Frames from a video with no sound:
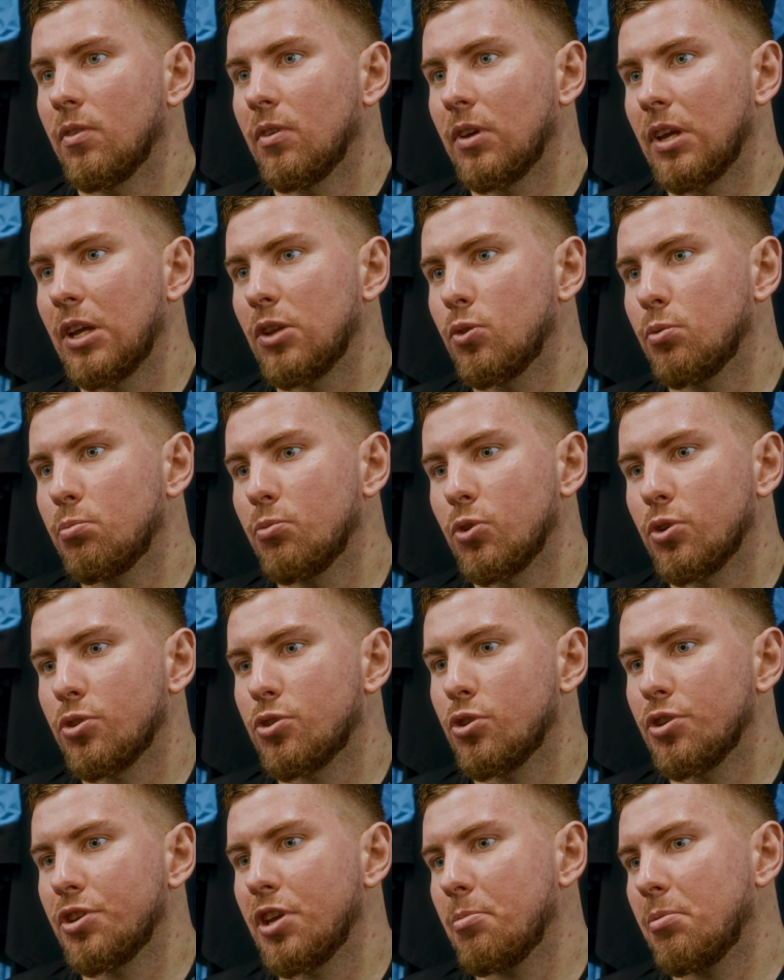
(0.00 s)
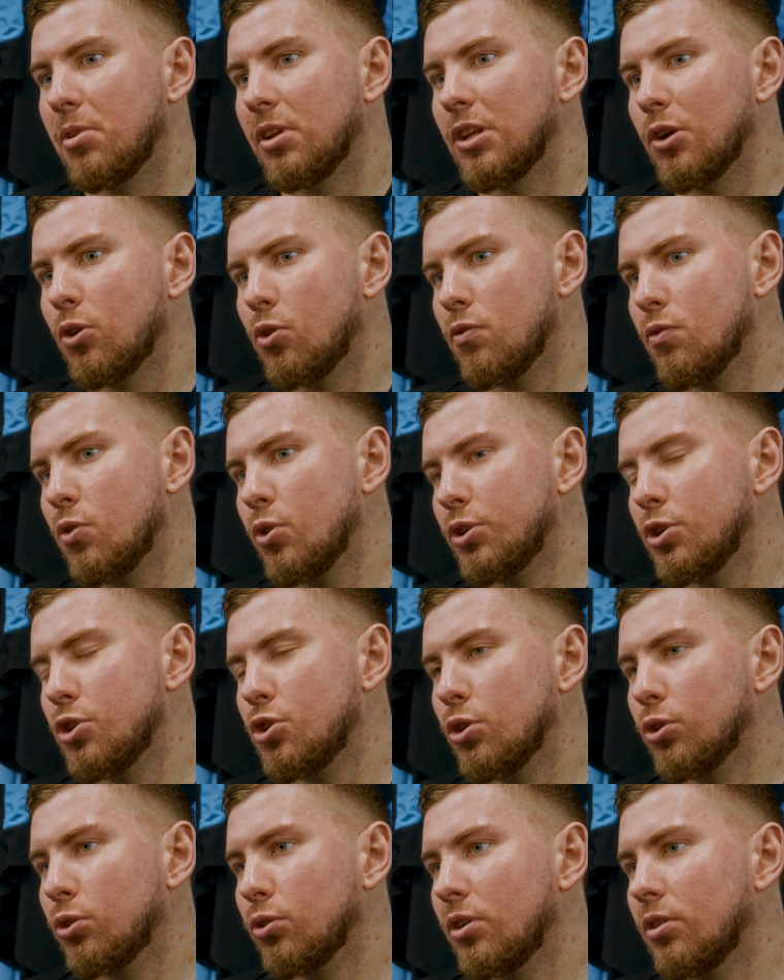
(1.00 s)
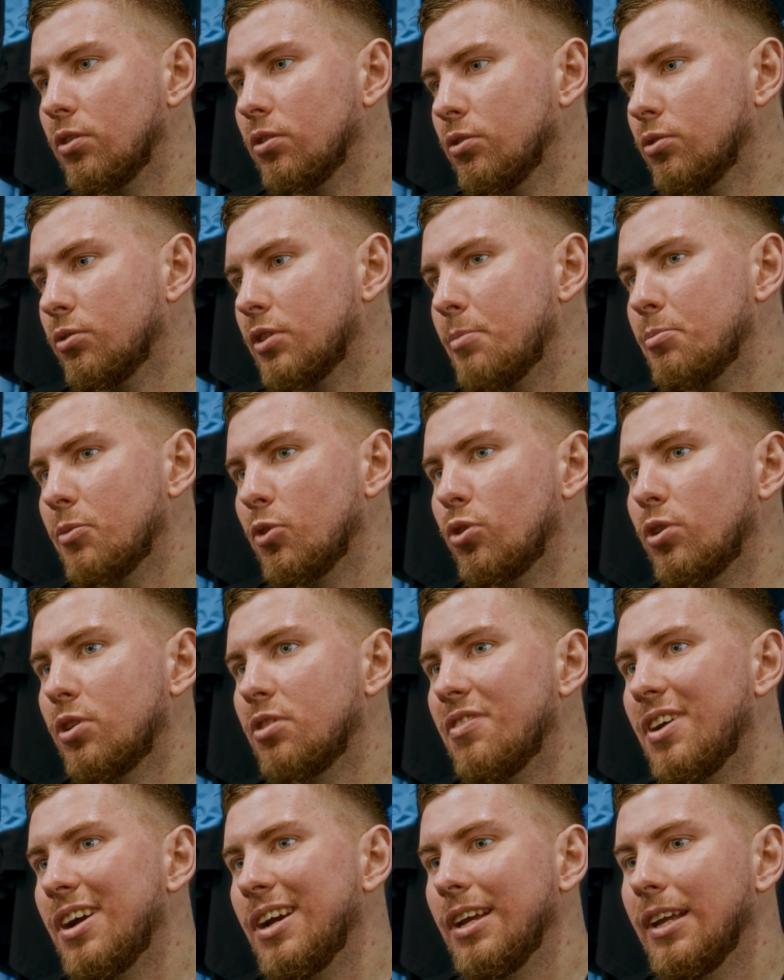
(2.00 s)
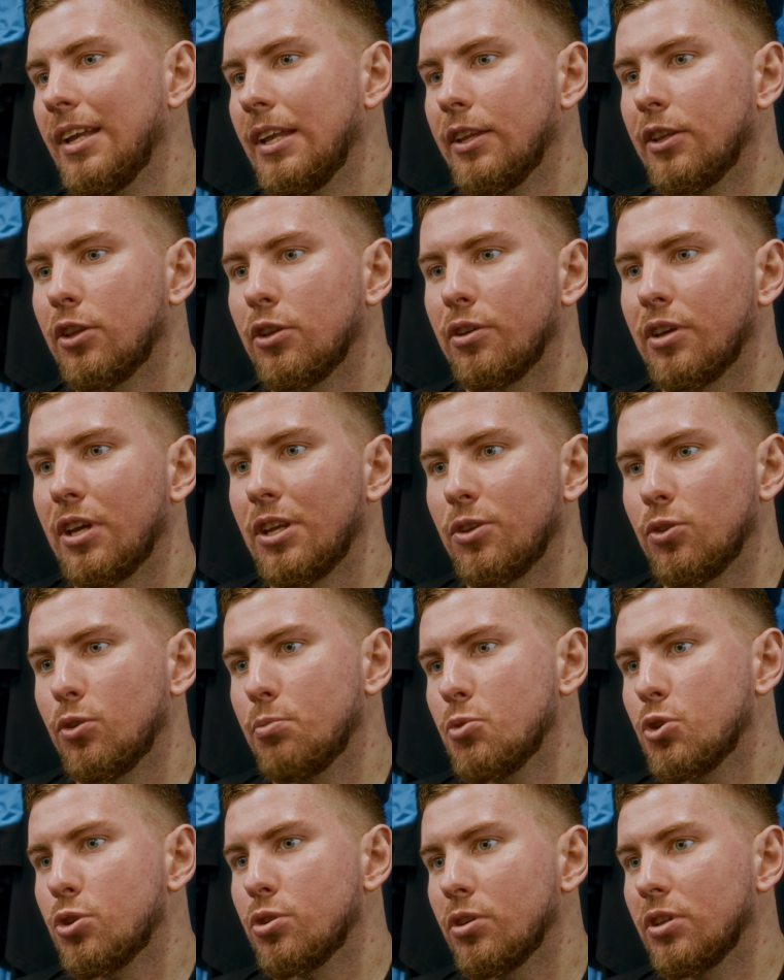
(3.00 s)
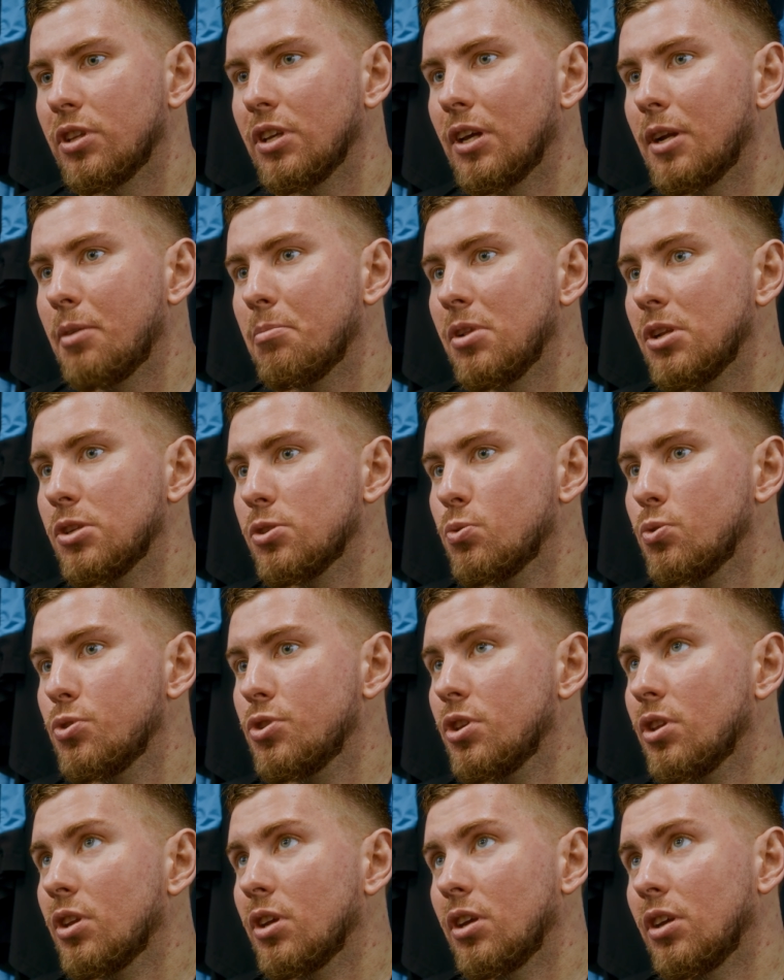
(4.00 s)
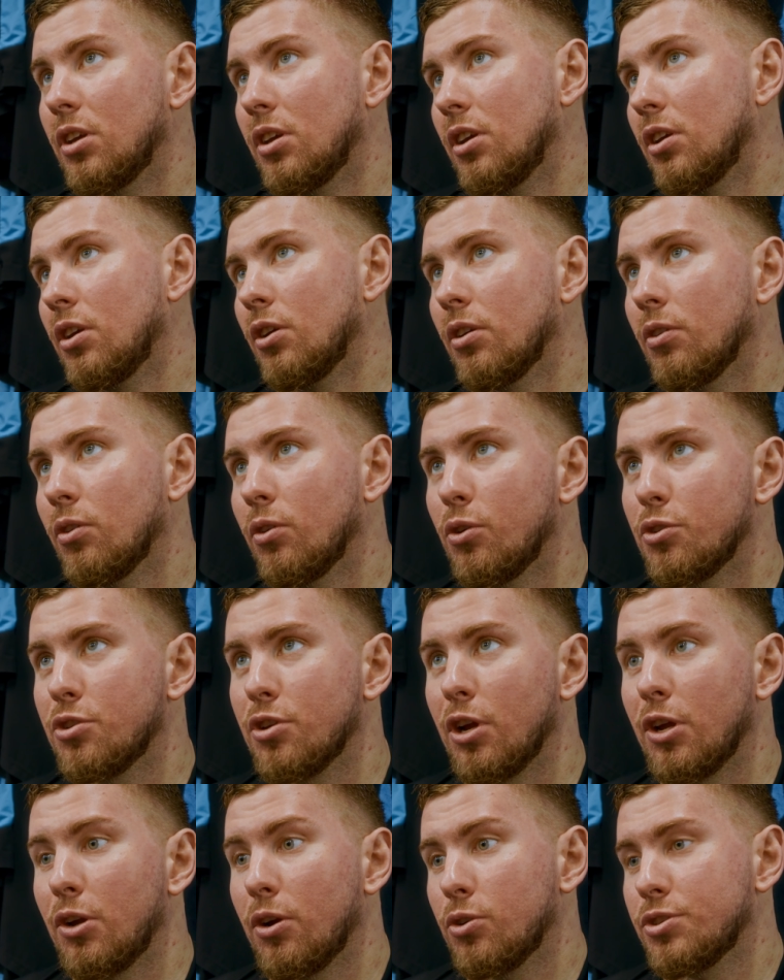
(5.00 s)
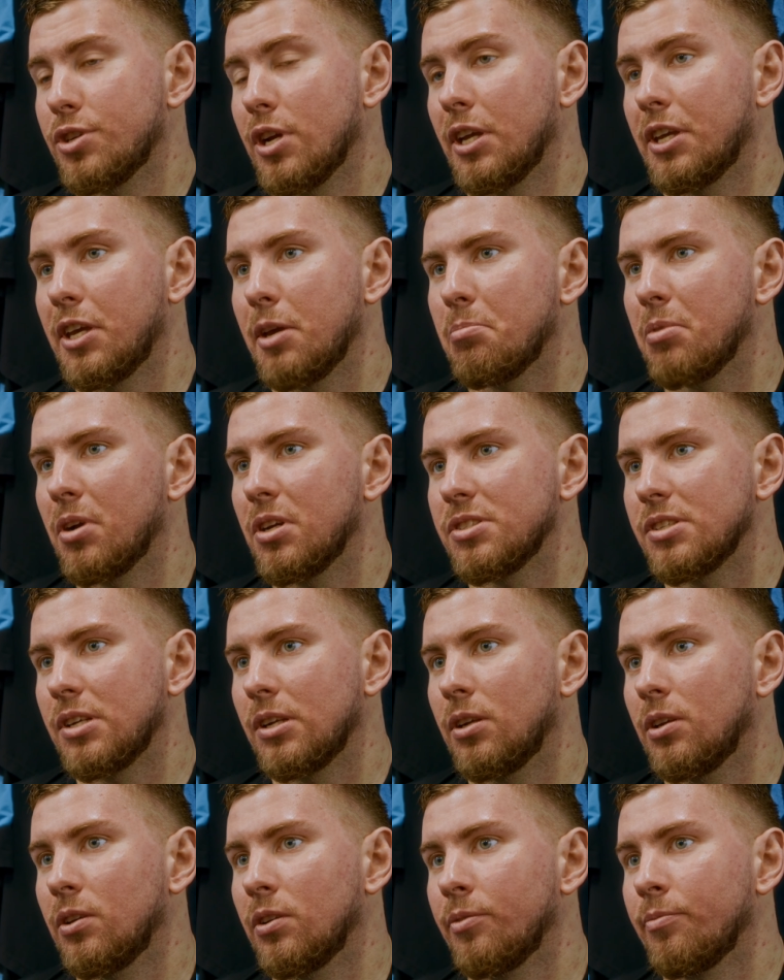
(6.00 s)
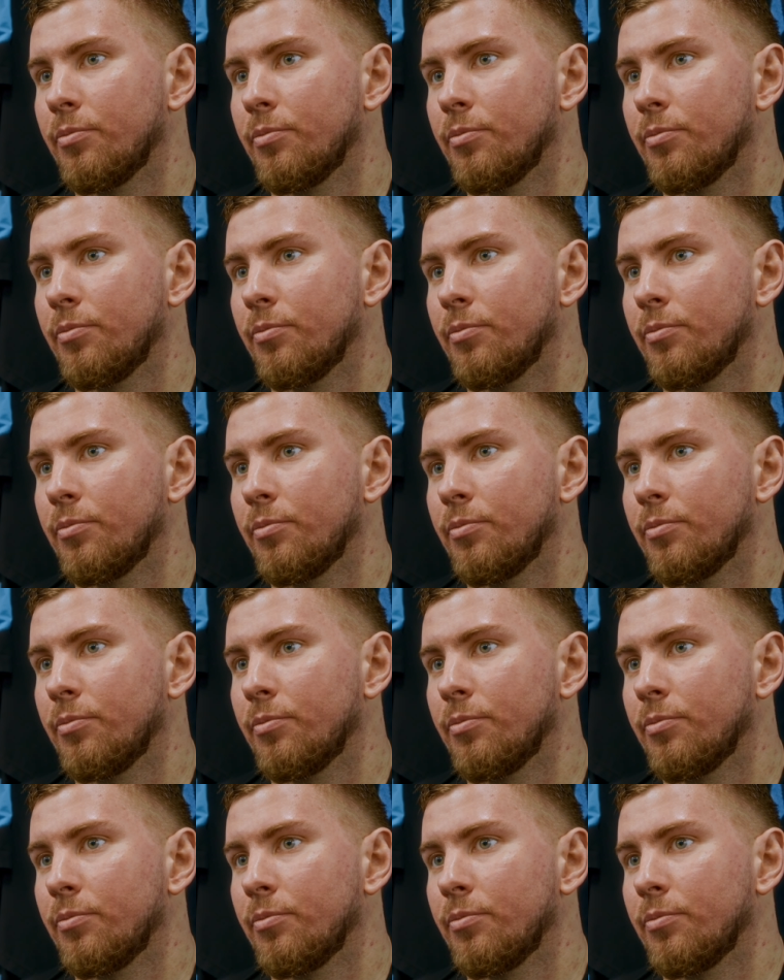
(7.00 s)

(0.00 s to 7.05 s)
я думаю, что не было такого, хоть и счет ну, там 0-2, но я не думаю, что эта игра была скучна и очень хороший хоккей показали.